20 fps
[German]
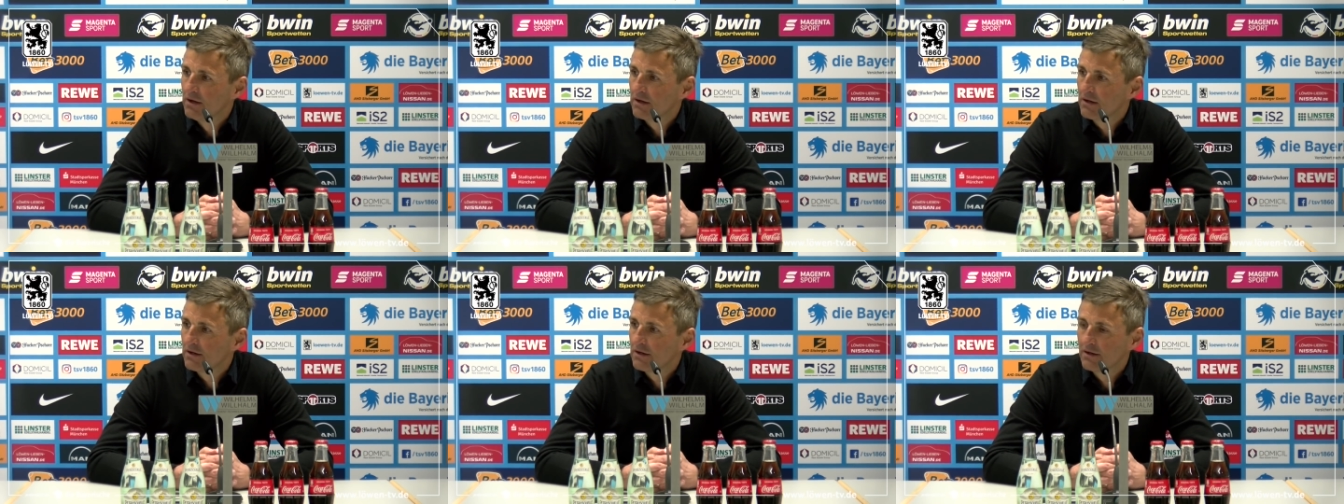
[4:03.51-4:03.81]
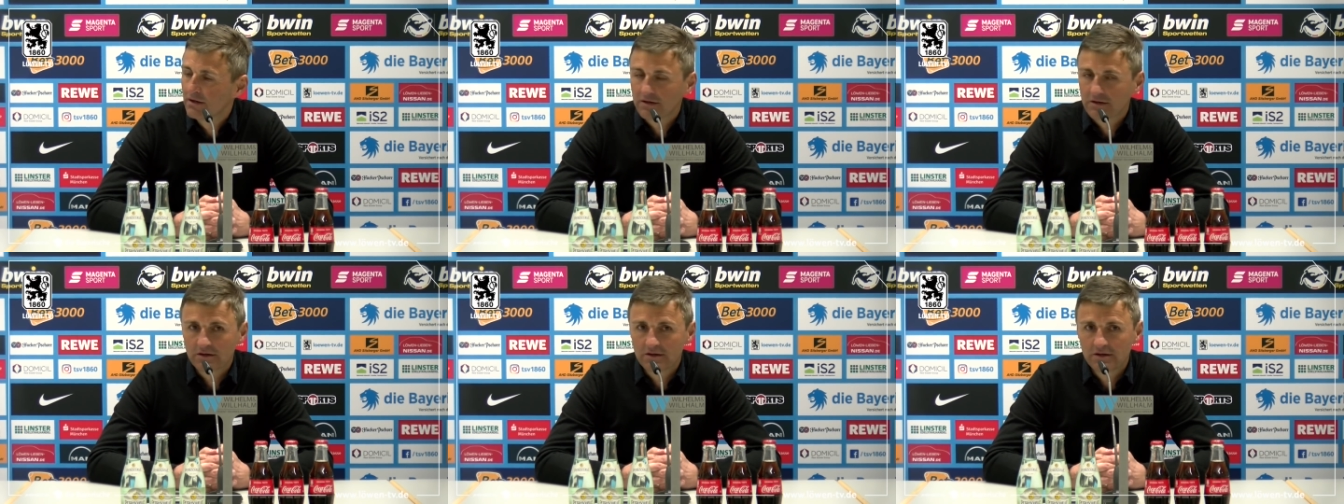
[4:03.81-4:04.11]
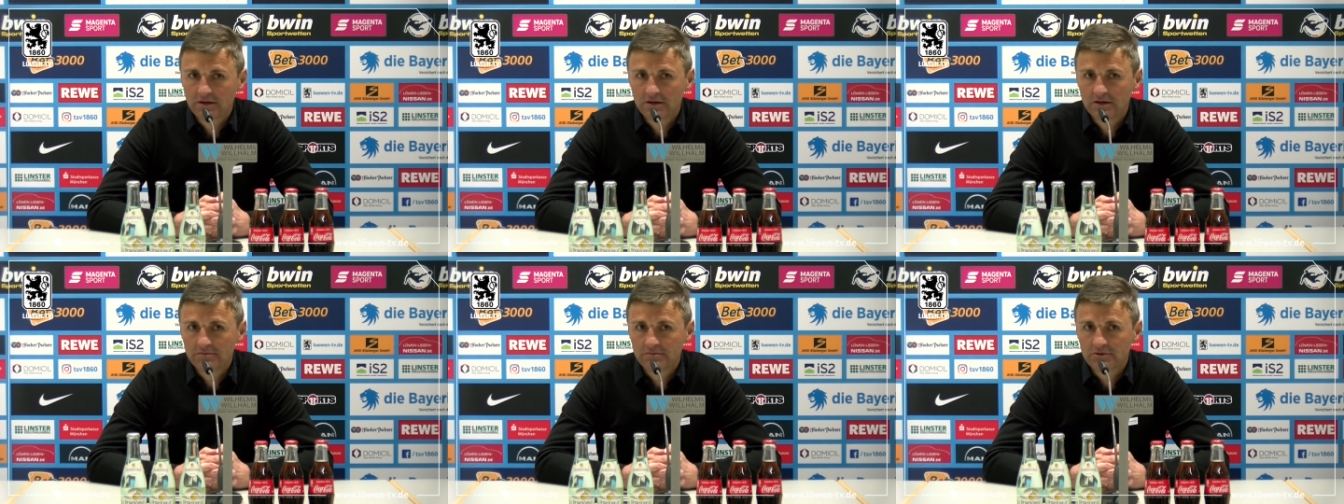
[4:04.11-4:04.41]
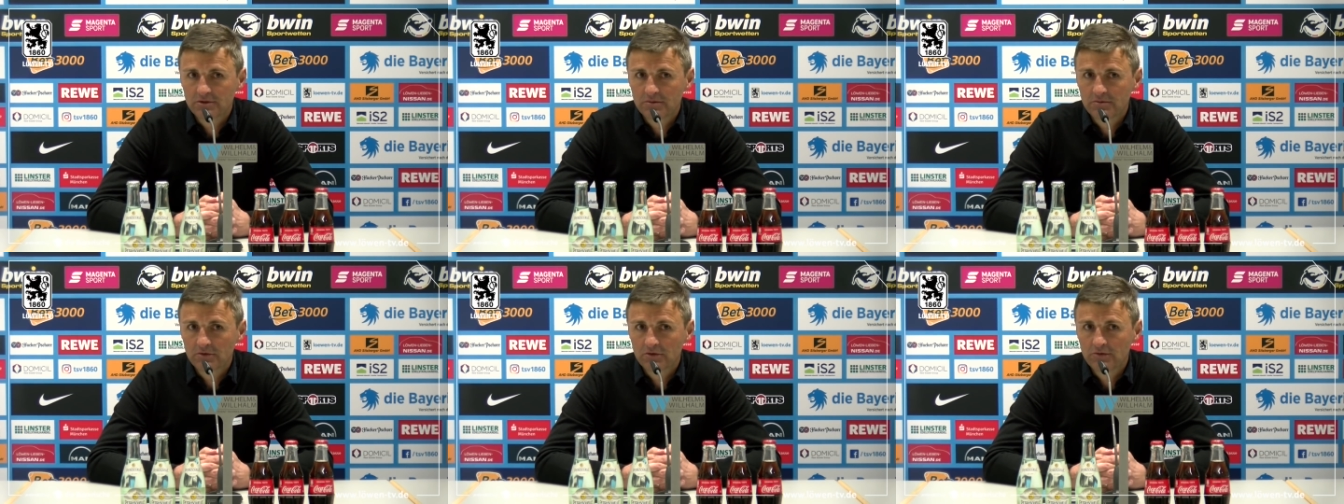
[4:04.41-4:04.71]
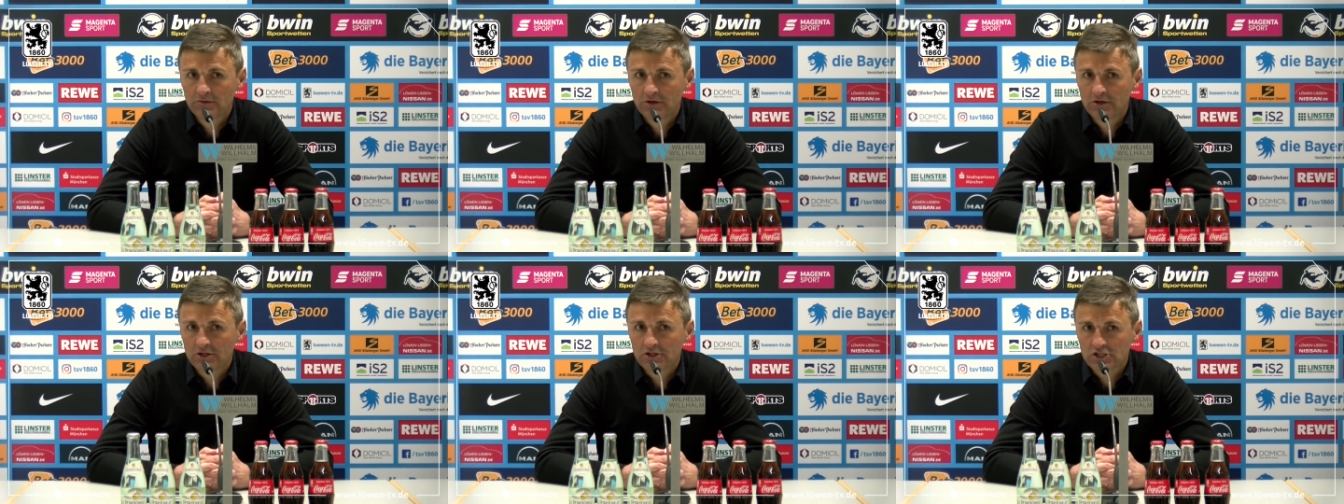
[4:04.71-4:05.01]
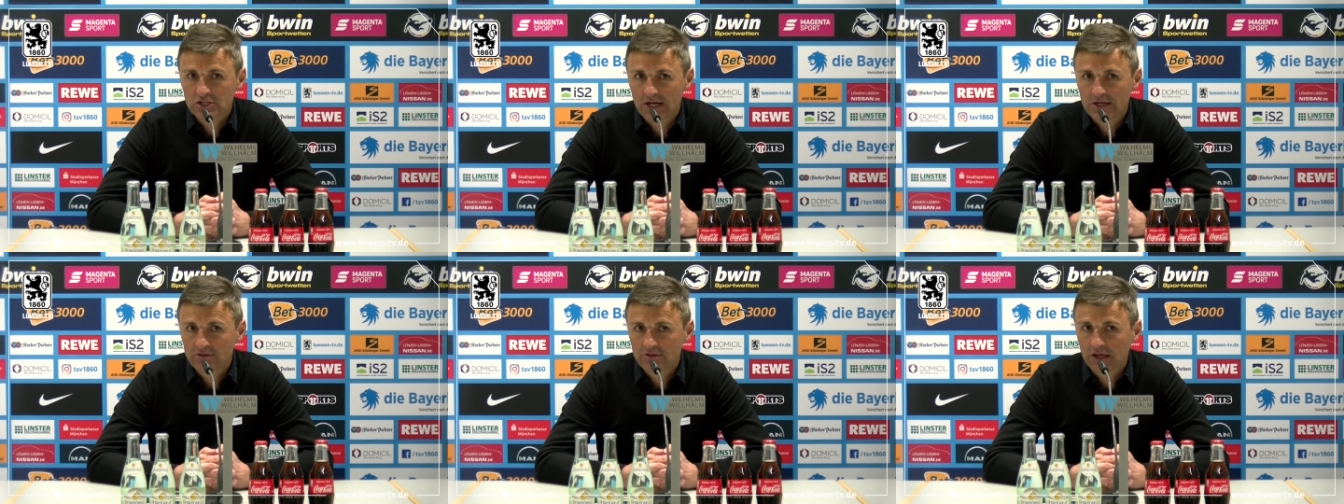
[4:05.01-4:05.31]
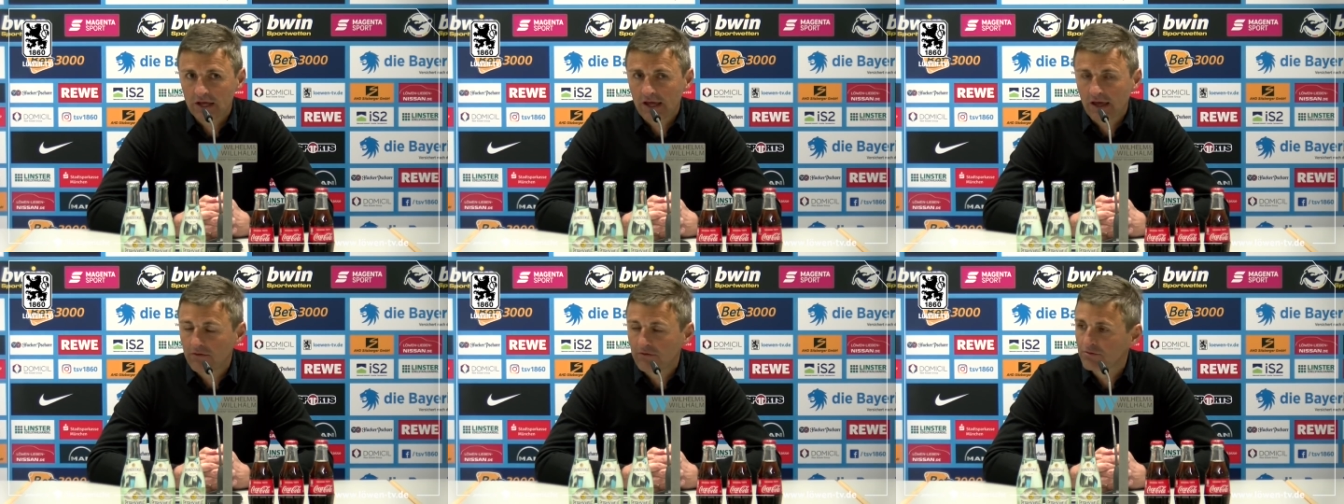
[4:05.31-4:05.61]
äh, im, im Grünwalder Stadion
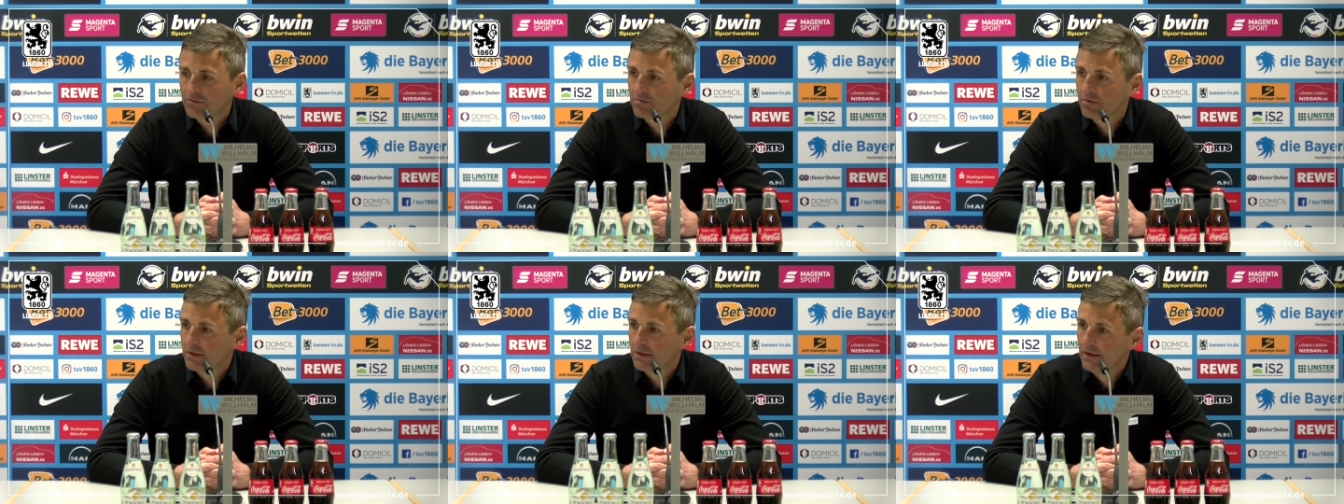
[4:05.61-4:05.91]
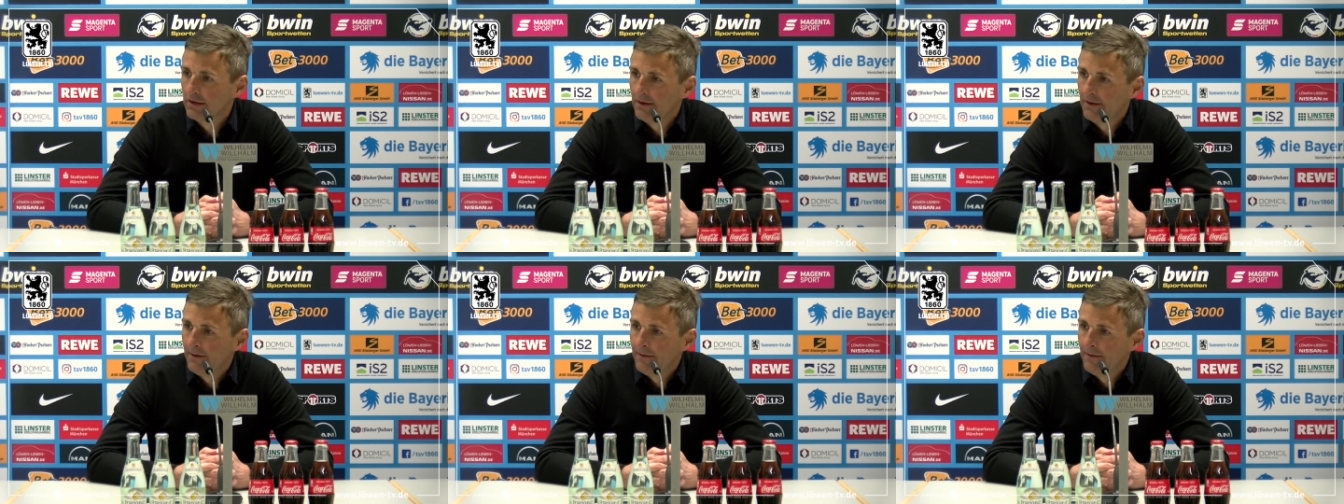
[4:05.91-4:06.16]
gekämpft worden.